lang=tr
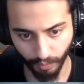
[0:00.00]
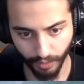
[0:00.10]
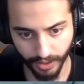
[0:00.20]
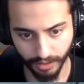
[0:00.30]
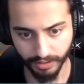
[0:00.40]

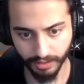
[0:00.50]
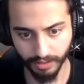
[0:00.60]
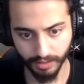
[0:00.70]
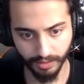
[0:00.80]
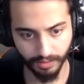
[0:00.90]
O ne lan?
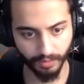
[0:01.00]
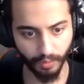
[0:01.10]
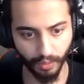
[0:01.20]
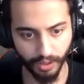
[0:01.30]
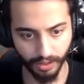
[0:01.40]

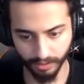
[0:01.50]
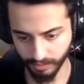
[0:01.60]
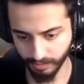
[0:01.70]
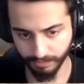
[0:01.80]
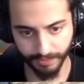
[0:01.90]
Oha.
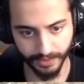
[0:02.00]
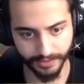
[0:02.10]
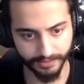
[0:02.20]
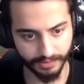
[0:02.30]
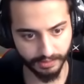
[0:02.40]

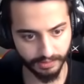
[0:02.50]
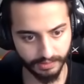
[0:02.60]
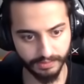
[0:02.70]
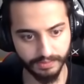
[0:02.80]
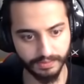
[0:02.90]
Parti var.
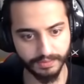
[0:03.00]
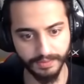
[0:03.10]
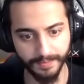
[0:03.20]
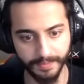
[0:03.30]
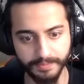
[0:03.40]

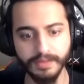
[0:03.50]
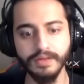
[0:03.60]
Tamam.